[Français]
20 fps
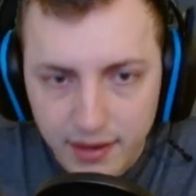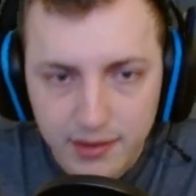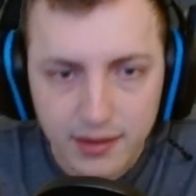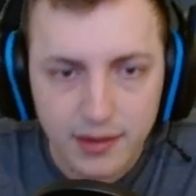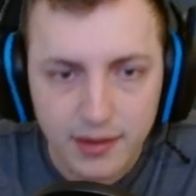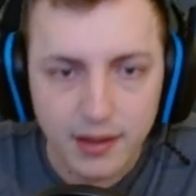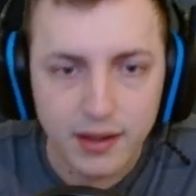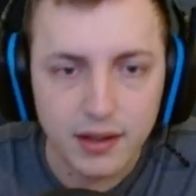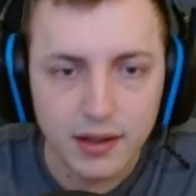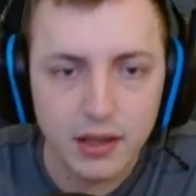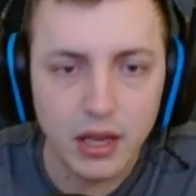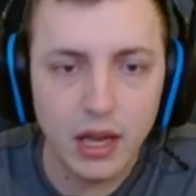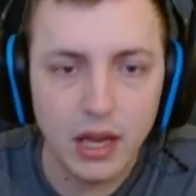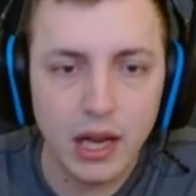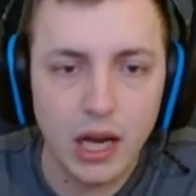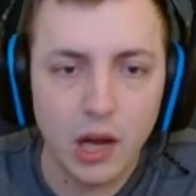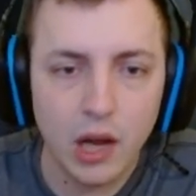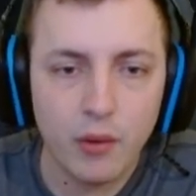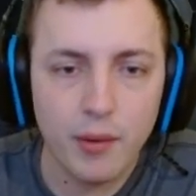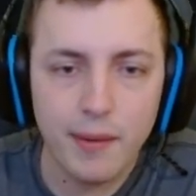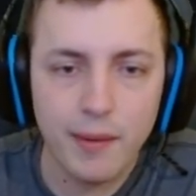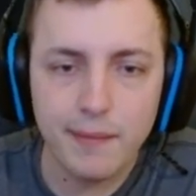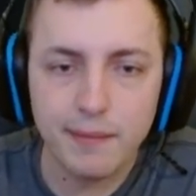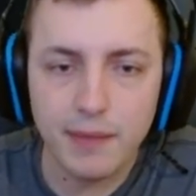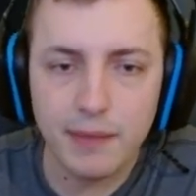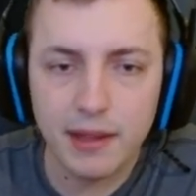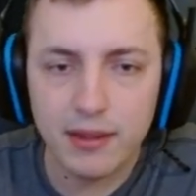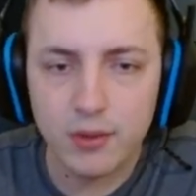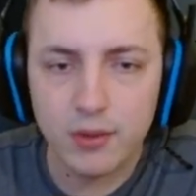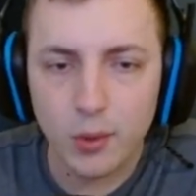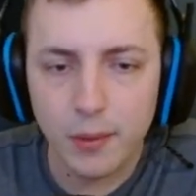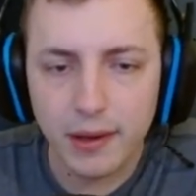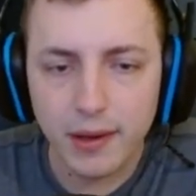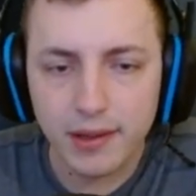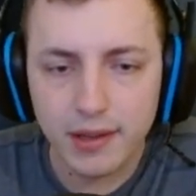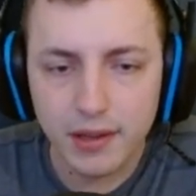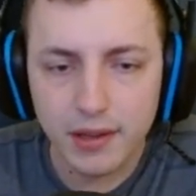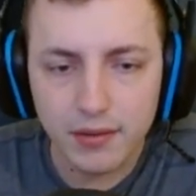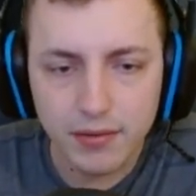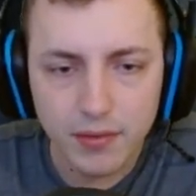etc. Là, on va même mettre sans
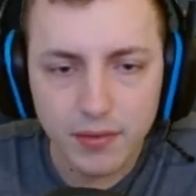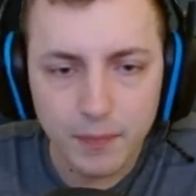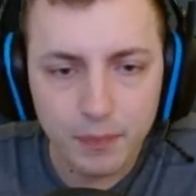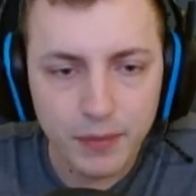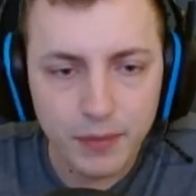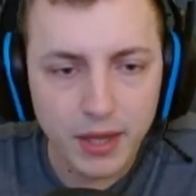breakdef.